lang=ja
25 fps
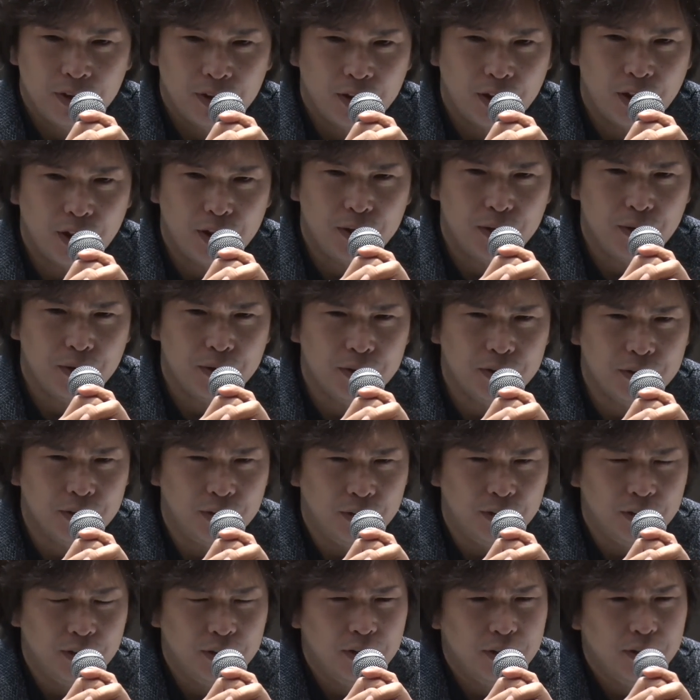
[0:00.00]
結
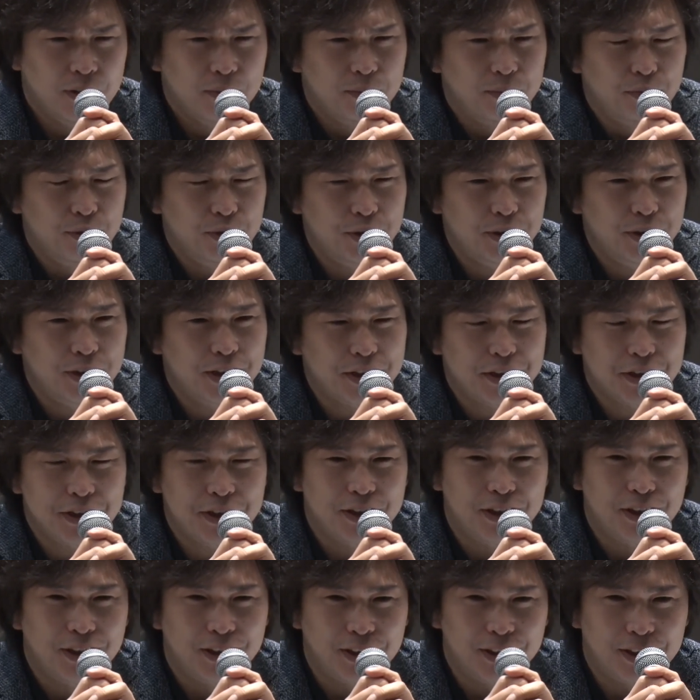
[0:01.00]
局難し
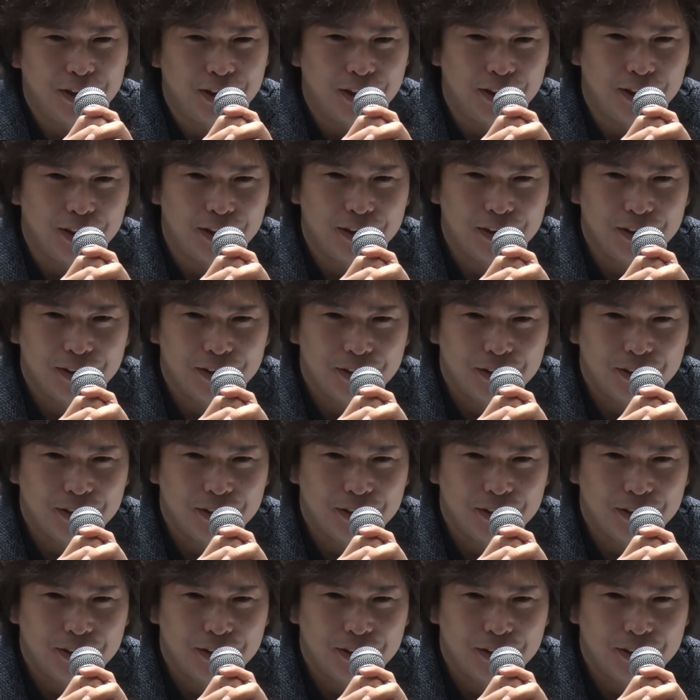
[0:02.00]
いから